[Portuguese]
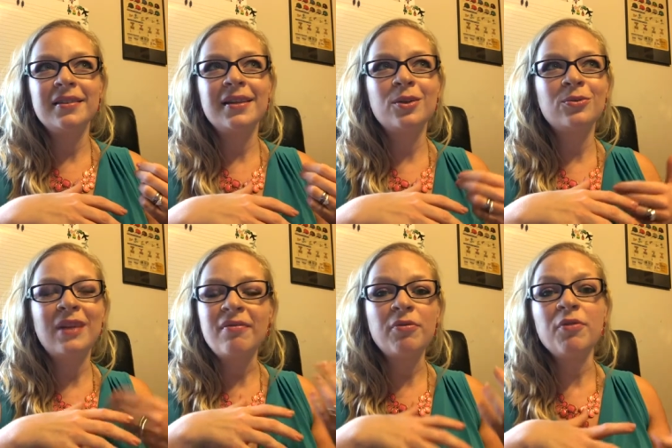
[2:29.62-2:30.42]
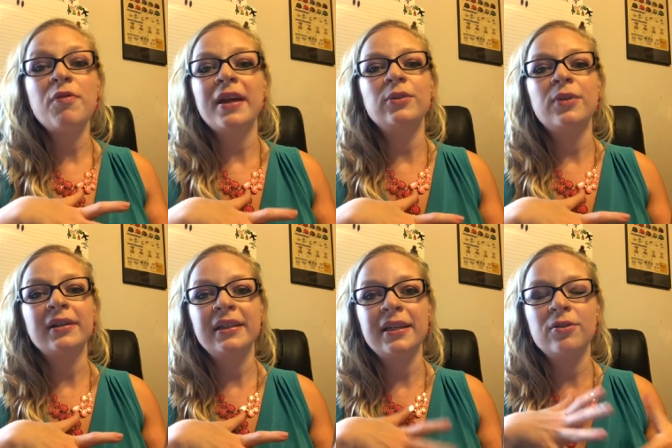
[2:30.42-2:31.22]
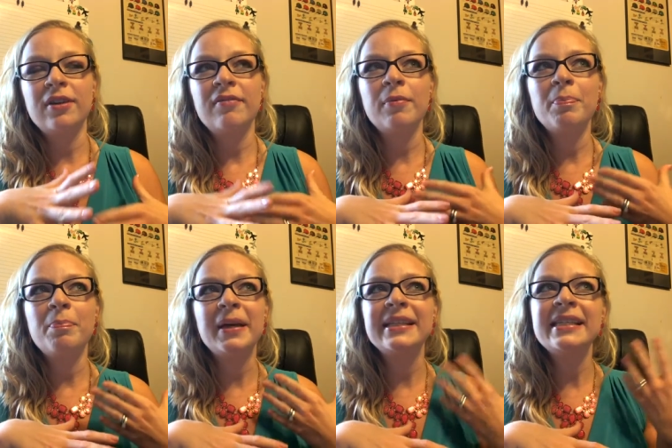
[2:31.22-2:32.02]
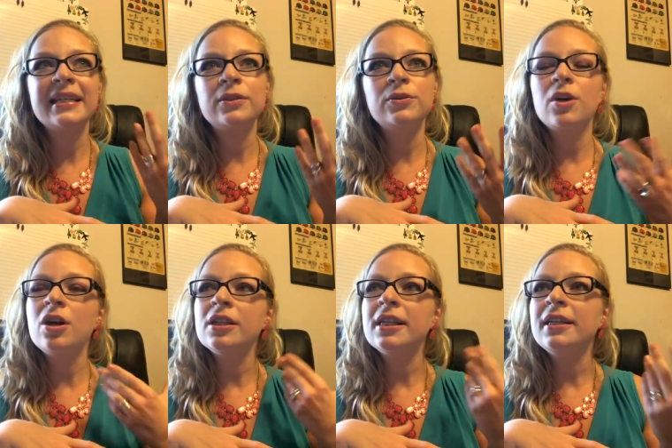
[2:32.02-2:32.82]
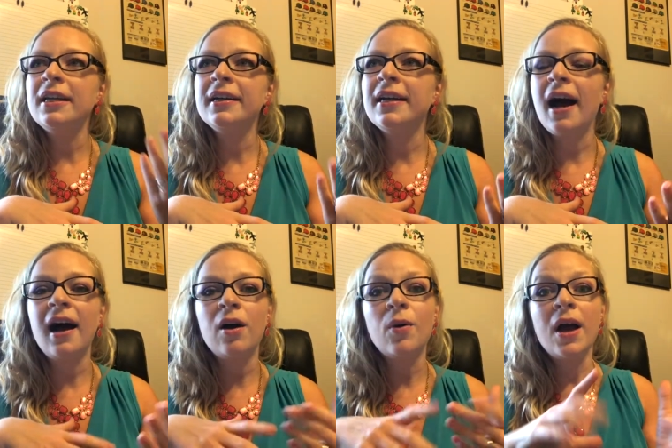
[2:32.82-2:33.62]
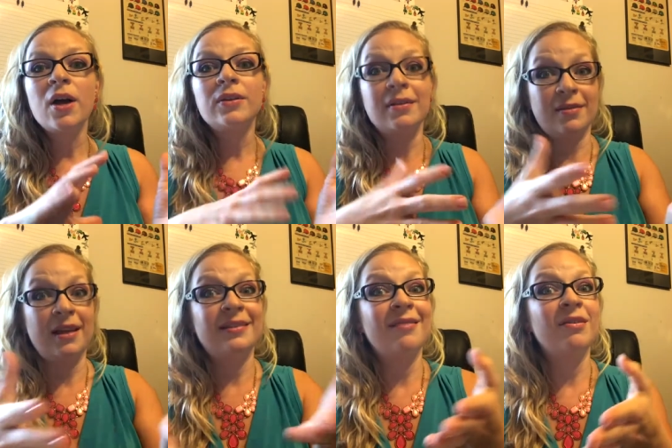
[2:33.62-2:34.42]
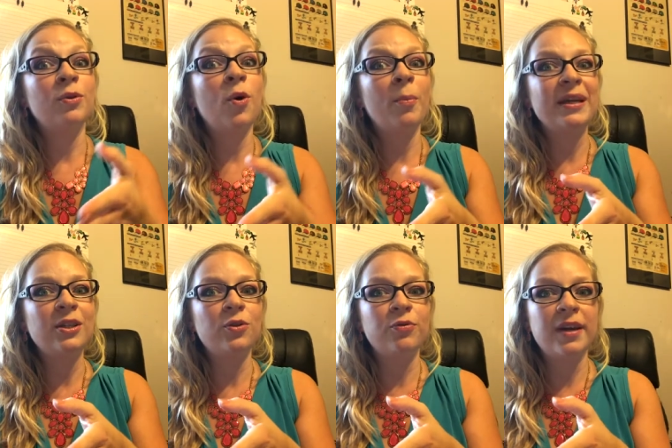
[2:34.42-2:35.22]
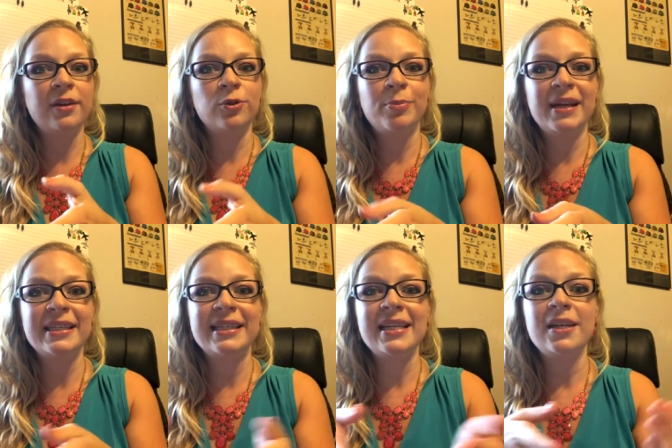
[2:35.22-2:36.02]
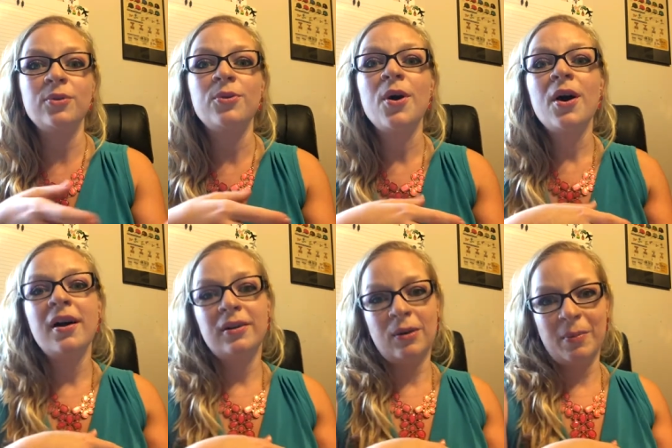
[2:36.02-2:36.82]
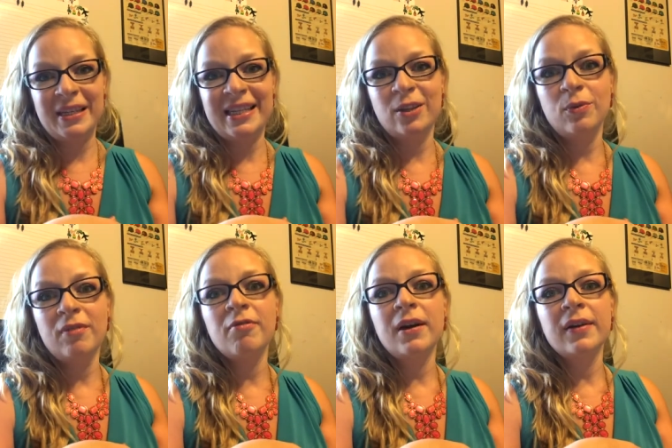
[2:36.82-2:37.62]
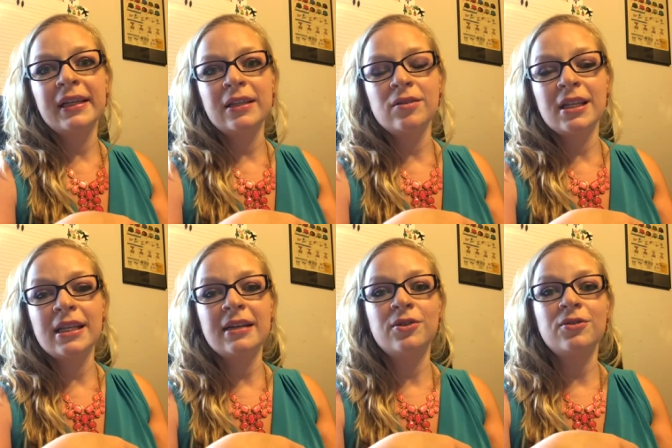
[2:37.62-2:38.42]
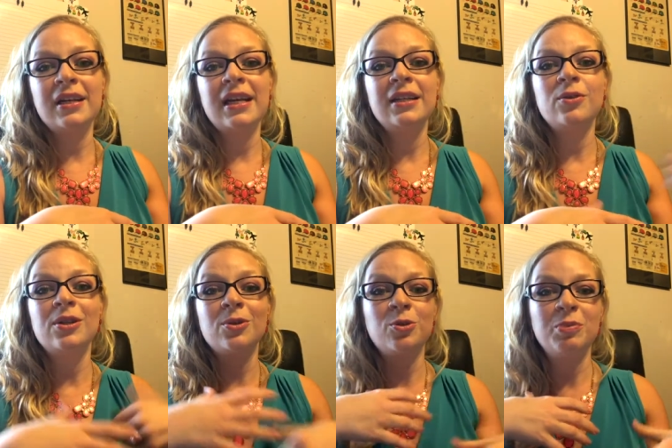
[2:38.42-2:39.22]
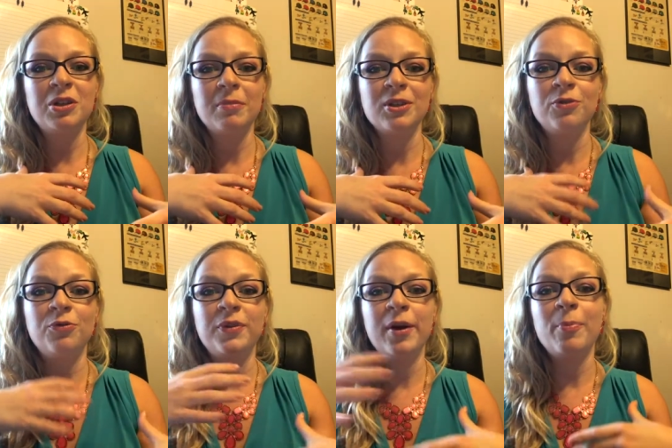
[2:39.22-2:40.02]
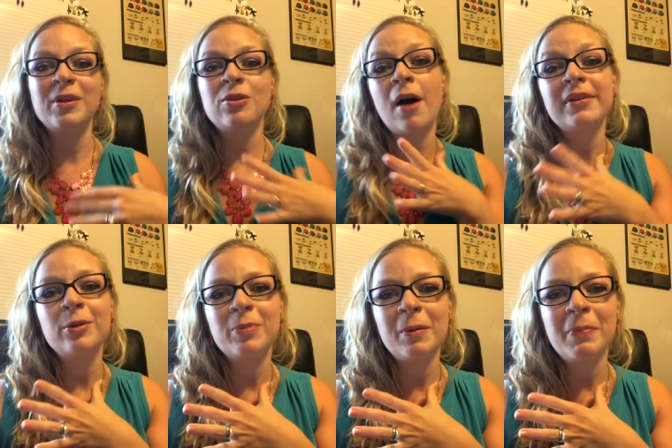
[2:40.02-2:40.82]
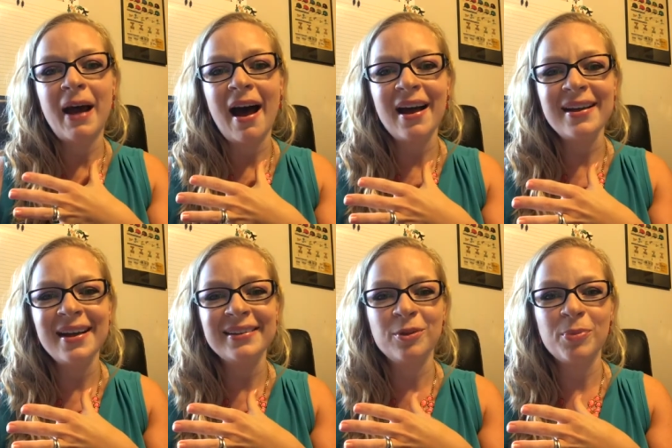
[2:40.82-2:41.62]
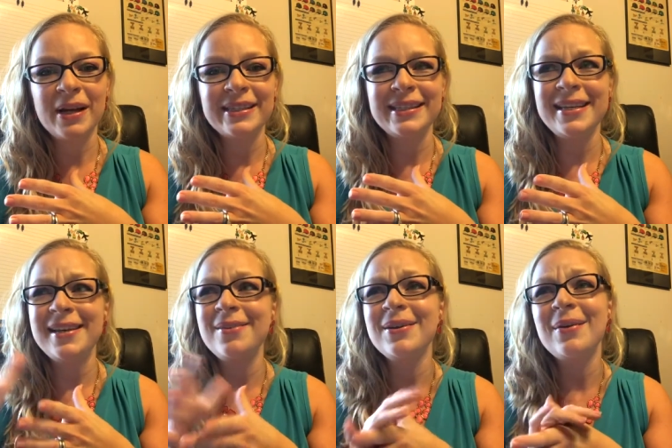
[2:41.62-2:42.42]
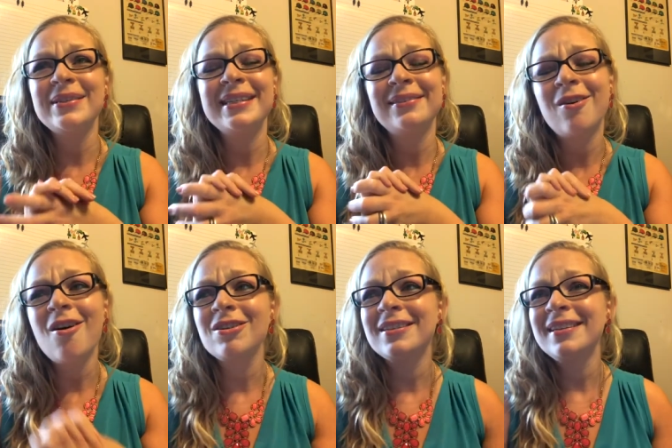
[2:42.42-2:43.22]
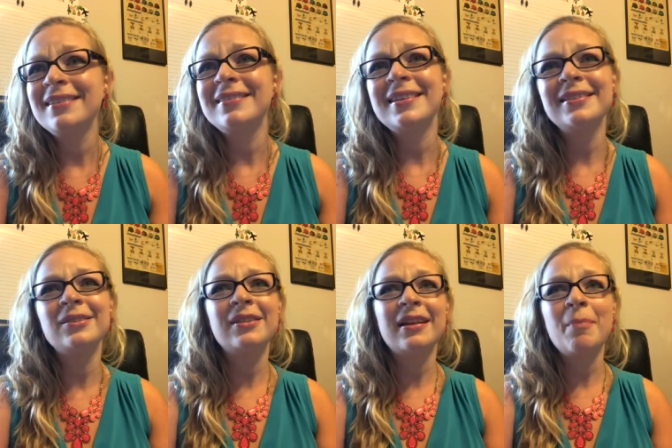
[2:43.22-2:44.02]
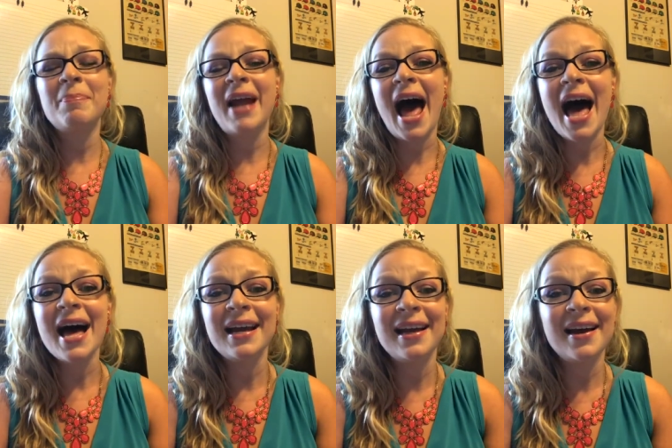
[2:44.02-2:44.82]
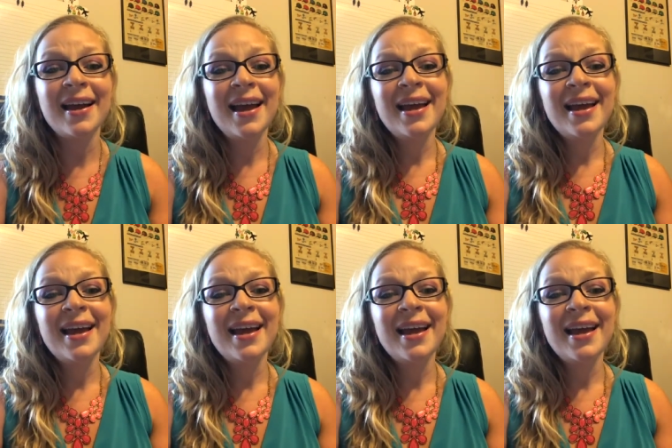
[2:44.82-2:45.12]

Eu não tava vivendo aqui, eu tava pensando, nossa, que legal. Né? Tava no começo do verão no Brasil, começando o inverno aqui nos Estados Unidos, eu de pijama de frio, o pessoal indo pra praia aí no Brasil, e eu assim, nossa, queria tanto estar na praia,